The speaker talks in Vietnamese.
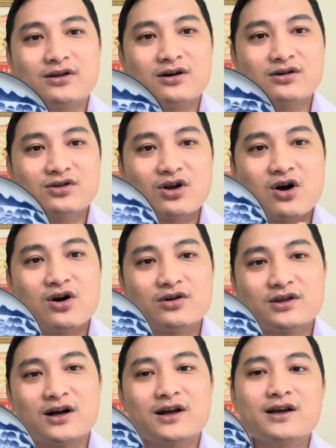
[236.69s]
nhận cho
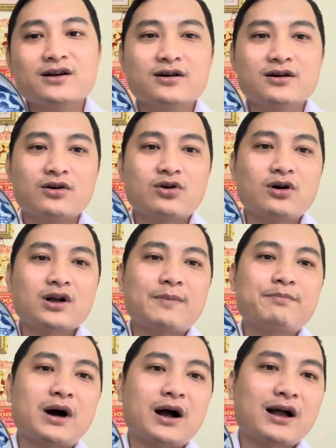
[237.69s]
những cái người có cấp
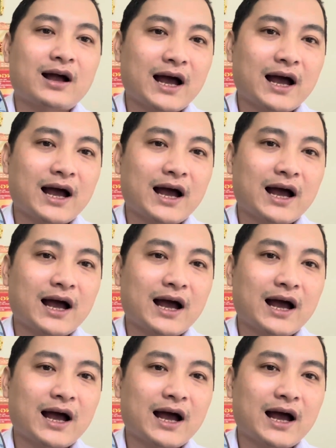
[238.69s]
bậc